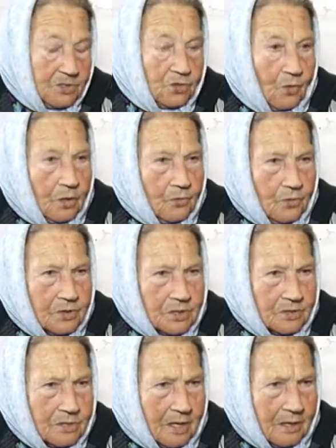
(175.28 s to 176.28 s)
из
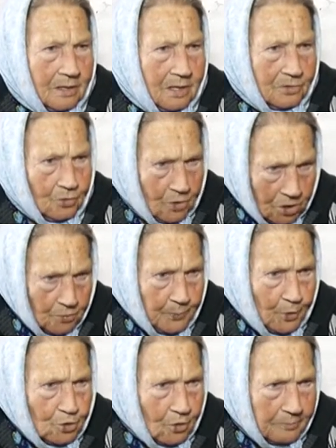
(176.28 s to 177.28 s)
колхоза-то. Но ну, это
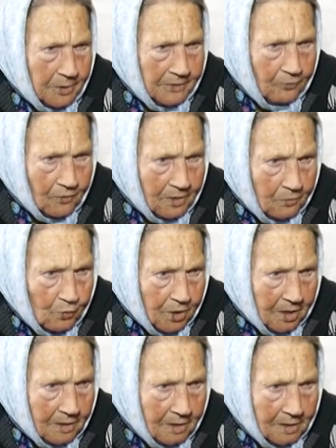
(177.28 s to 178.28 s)
по доброй воле
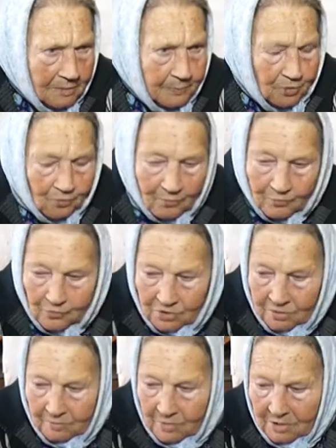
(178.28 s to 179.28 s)
уехали, потому
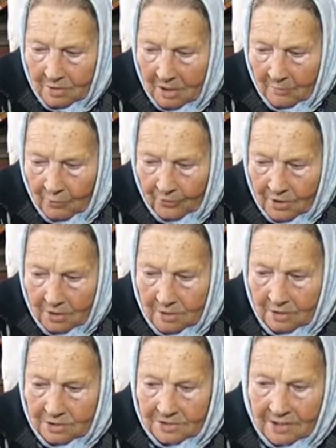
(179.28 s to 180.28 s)
что мы
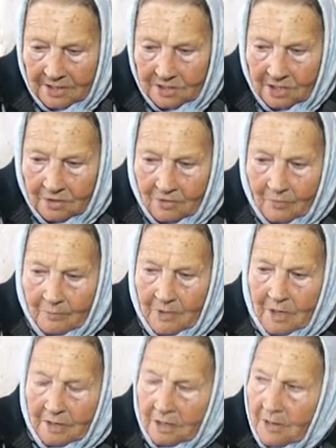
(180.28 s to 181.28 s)
поехали за сеном,
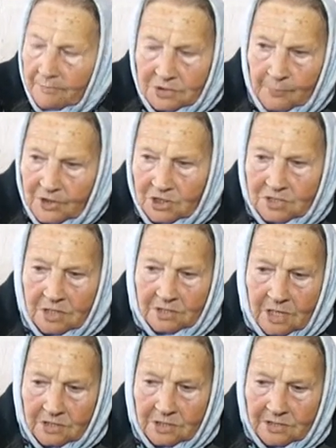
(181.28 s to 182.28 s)
а нам
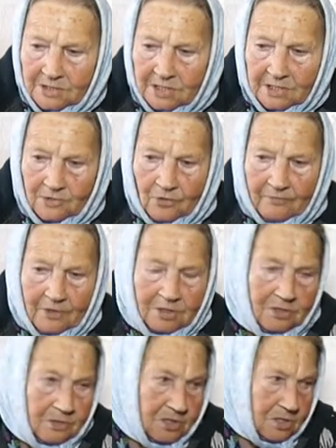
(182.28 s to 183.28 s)
председатель
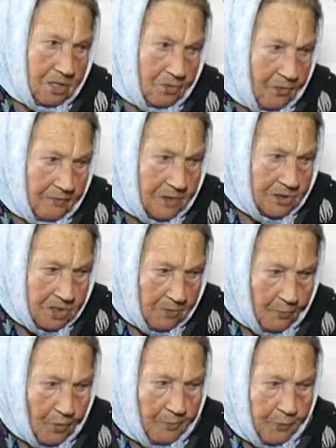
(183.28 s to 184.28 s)
сельсовета остановил зимой,